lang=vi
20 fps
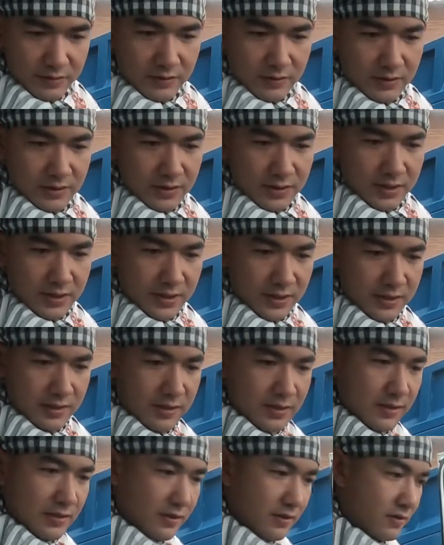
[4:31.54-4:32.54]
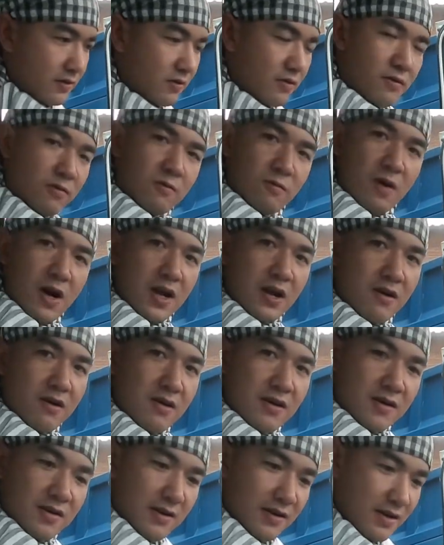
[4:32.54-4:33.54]
đó. quá
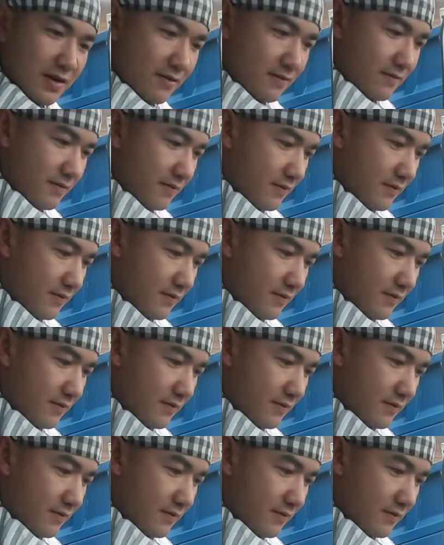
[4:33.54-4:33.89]
ngon thấy không